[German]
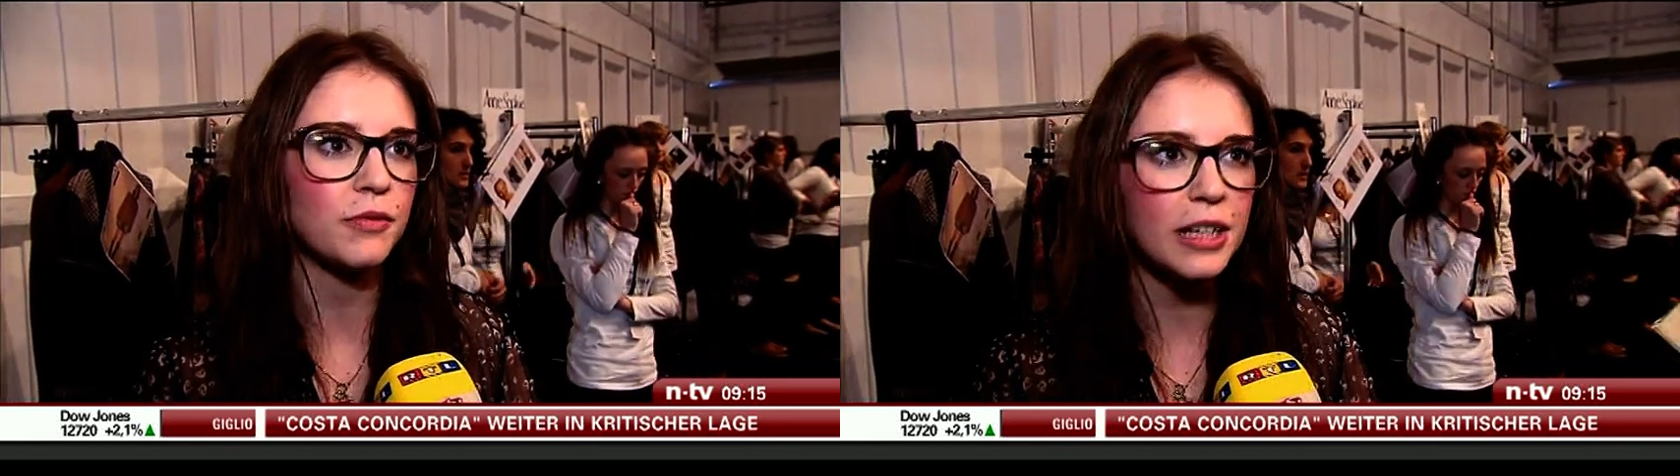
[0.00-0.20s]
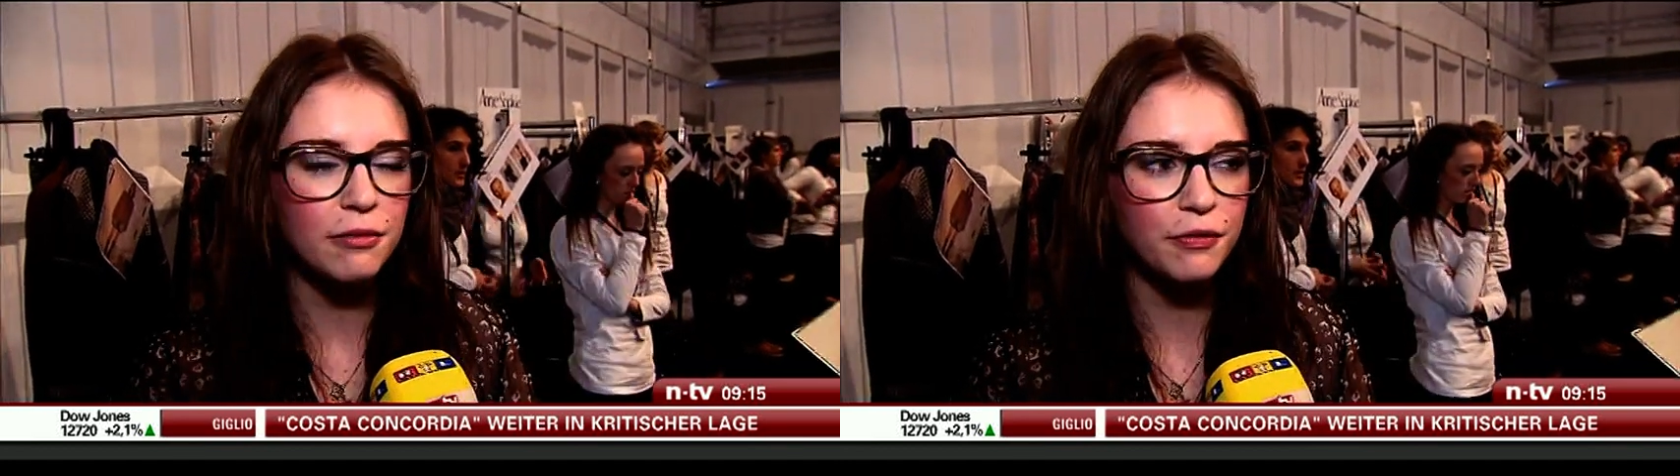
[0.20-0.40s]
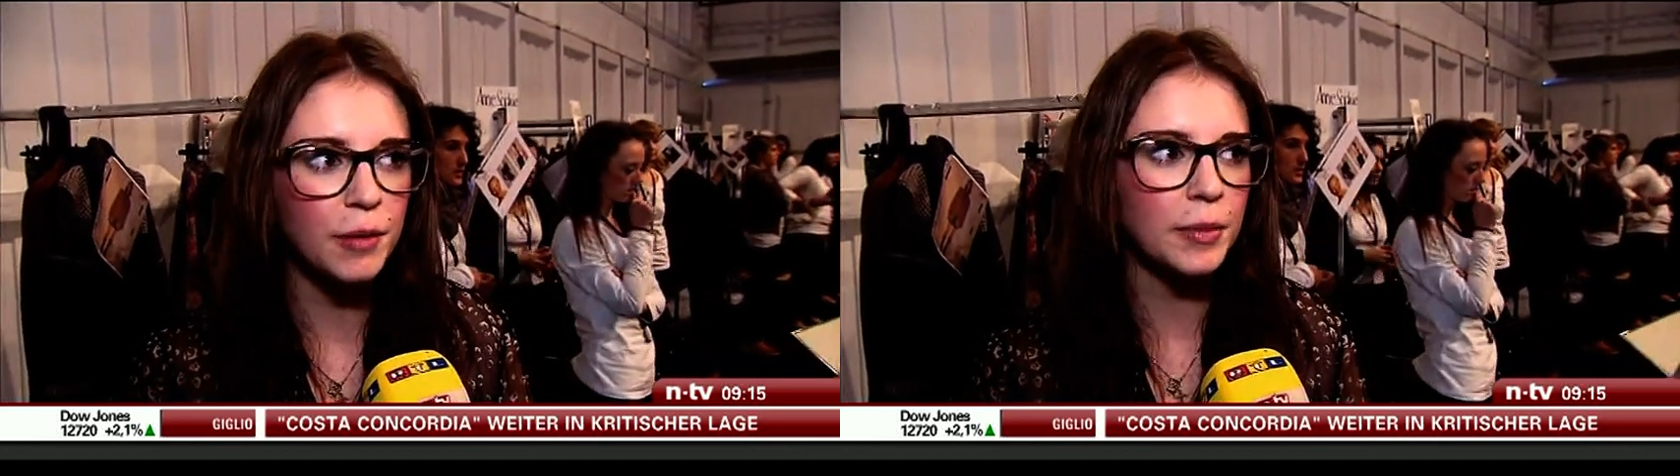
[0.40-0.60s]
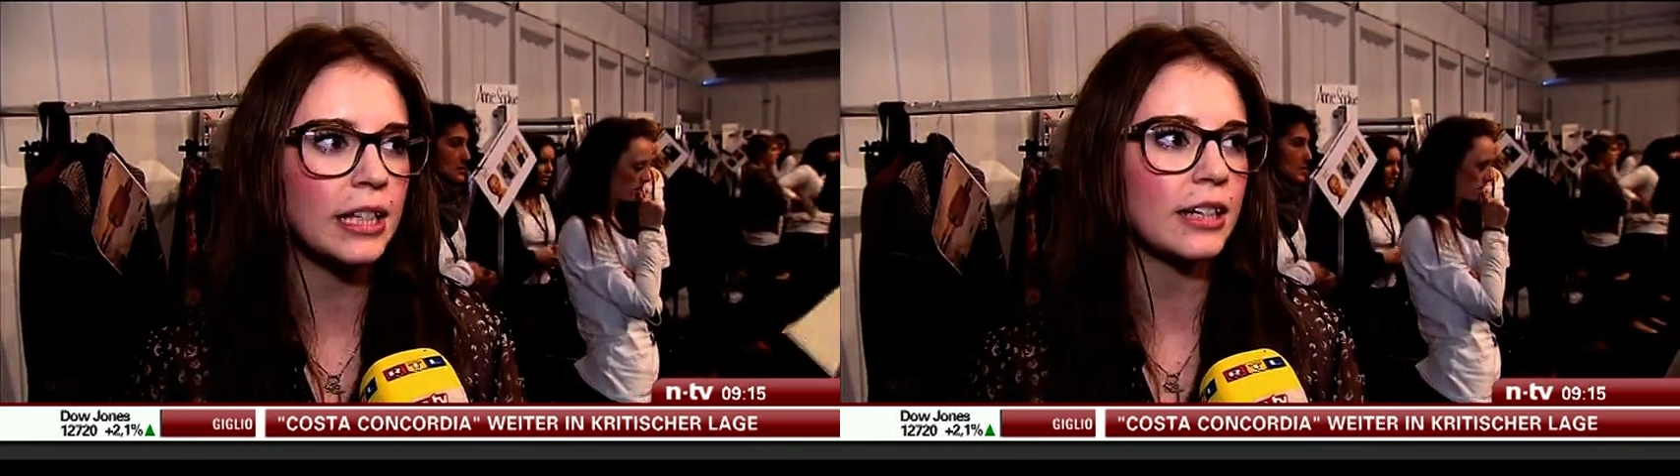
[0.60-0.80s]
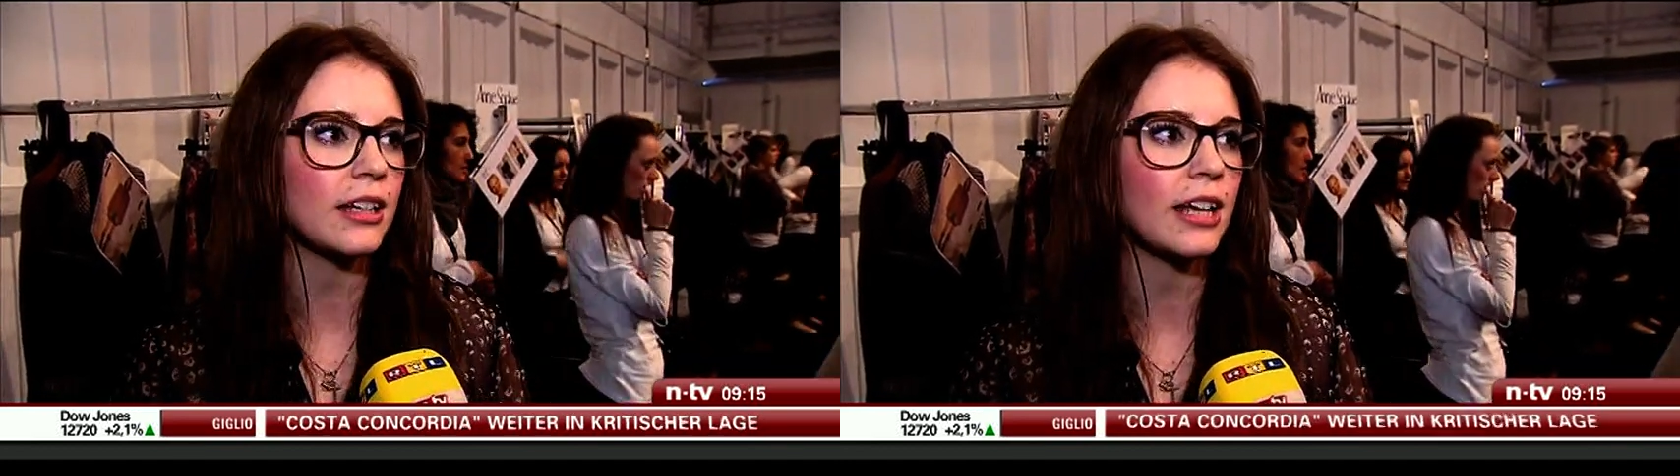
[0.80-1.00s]
in
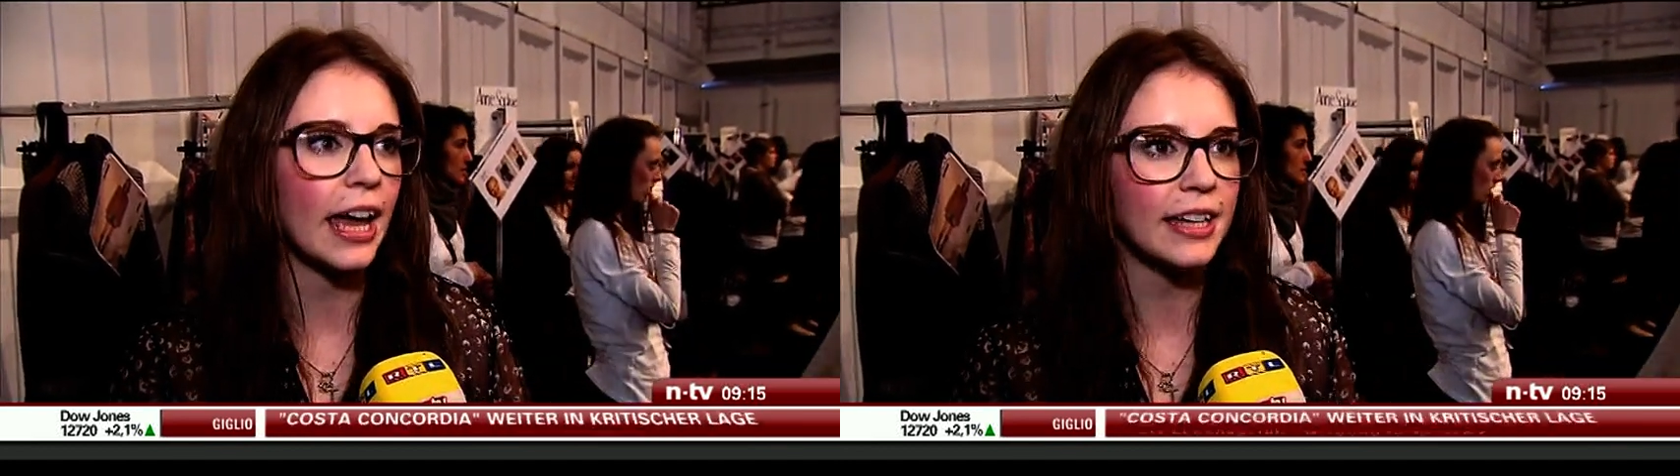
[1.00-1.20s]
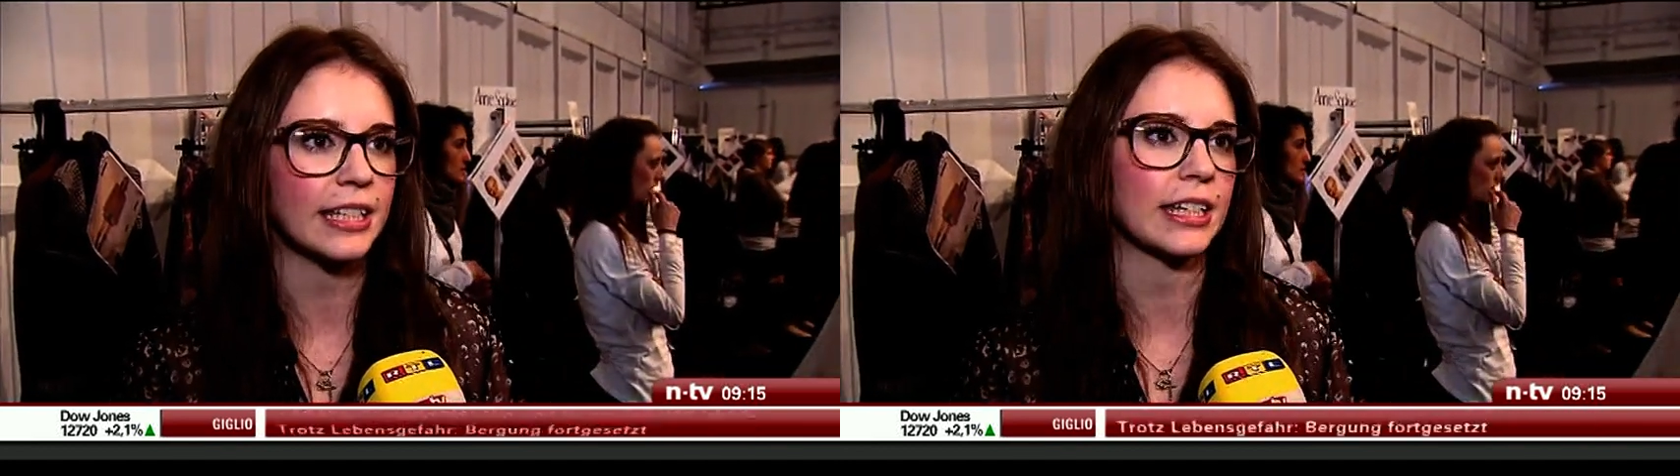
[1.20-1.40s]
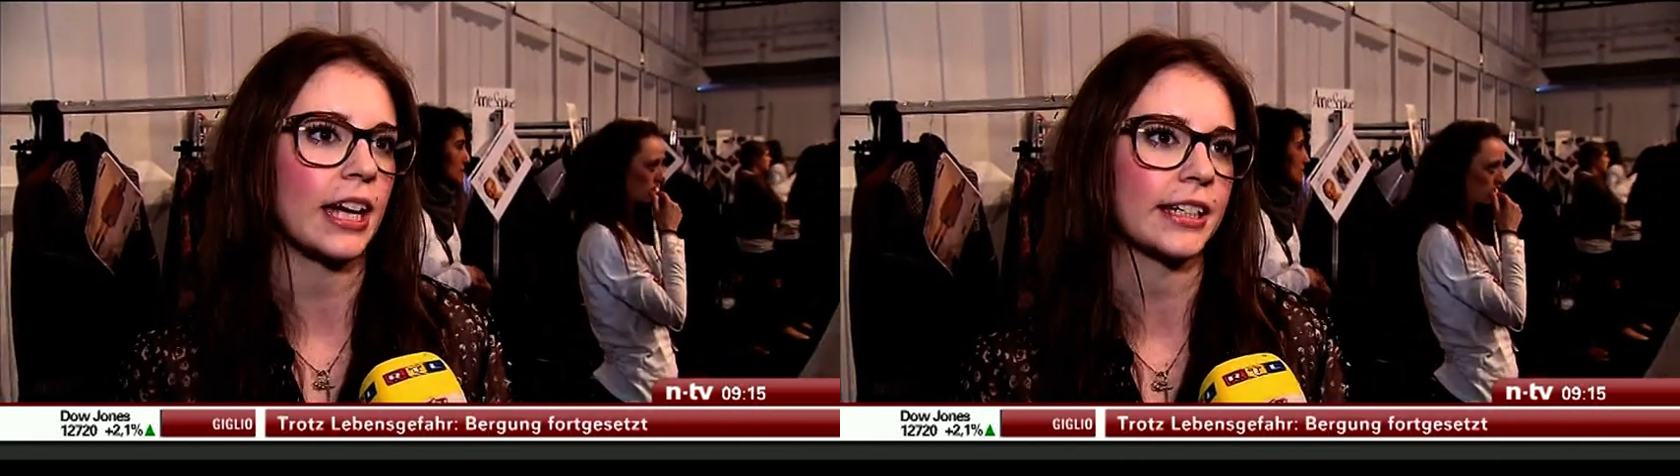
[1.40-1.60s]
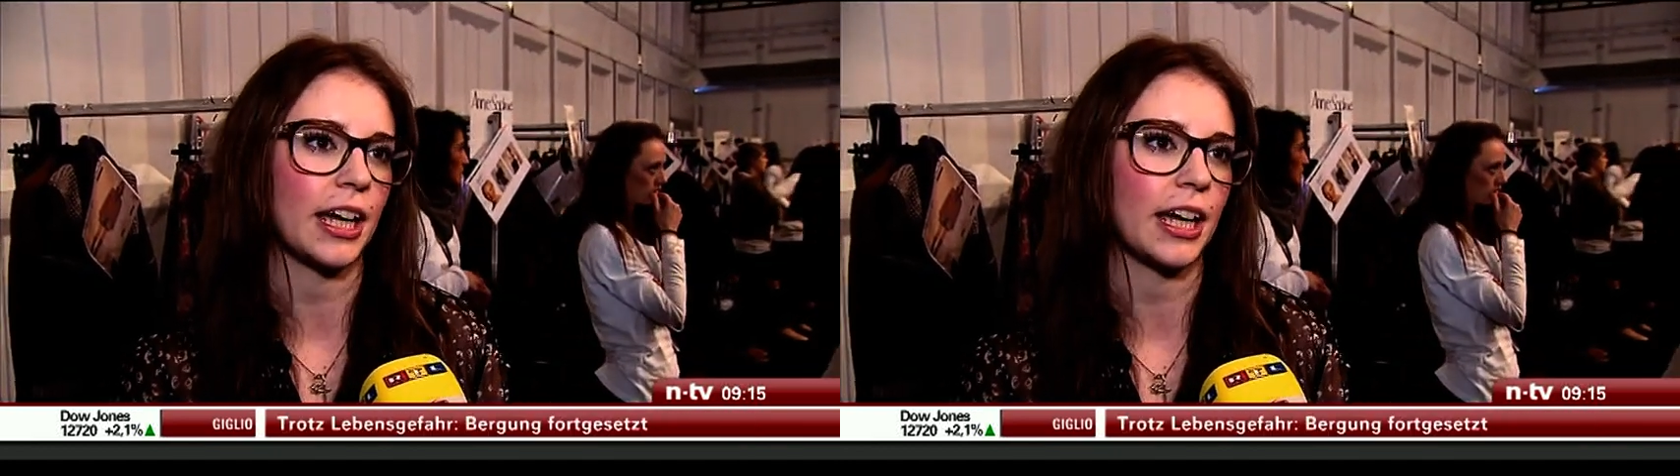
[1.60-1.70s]
feminine Leichtigkeit